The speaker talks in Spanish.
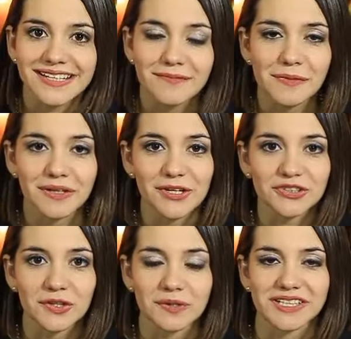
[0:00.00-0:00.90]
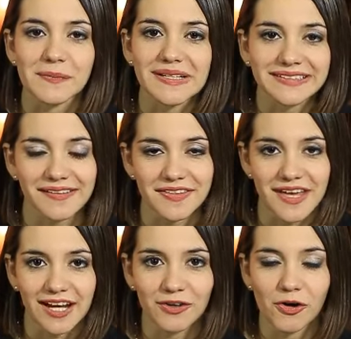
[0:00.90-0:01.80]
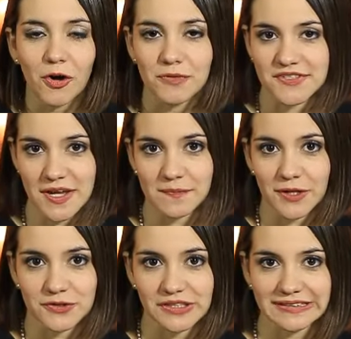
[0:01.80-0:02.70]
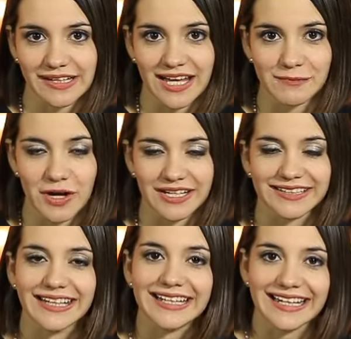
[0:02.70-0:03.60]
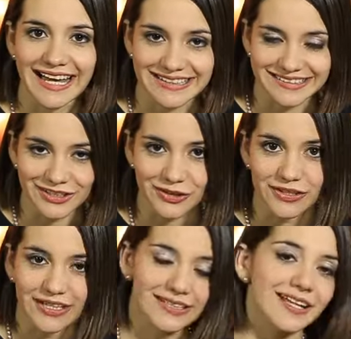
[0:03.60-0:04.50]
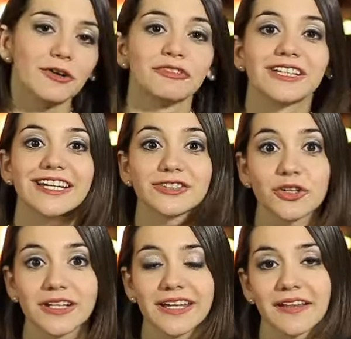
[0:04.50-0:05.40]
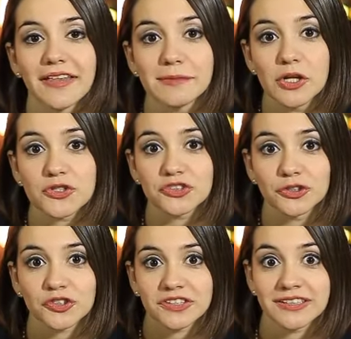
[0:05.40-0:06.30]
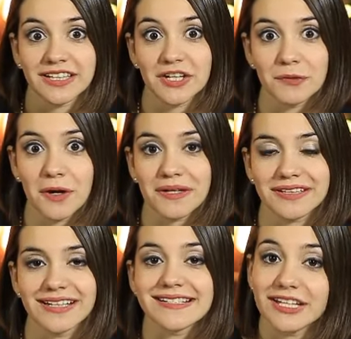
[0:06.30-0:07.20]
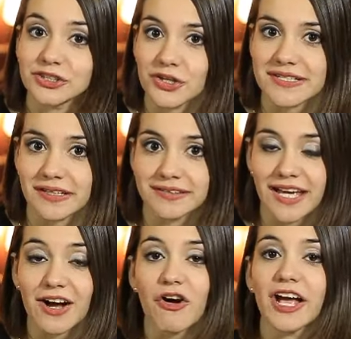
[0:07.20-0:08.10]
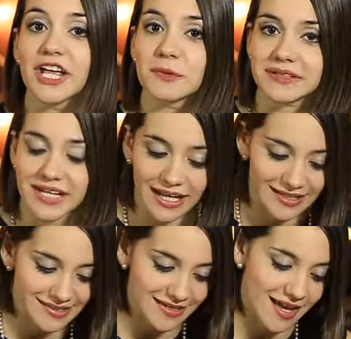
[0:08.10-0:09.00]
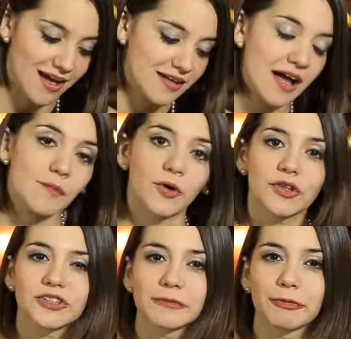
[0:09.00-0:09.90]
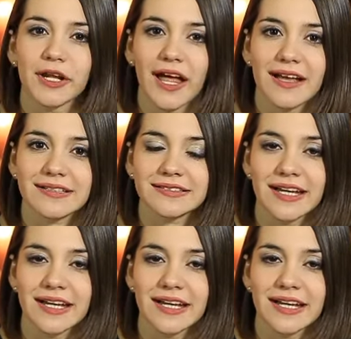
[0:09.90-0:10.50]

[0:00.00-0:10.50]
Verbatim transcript: Sean bienvenidos a nuestra mesa de diálogo. Como siempre nos instalamos en este clásico. Es la Confitería Torres que desde 1879 está en el centro de Santiago. Es nuestra casa ya por dos temporadas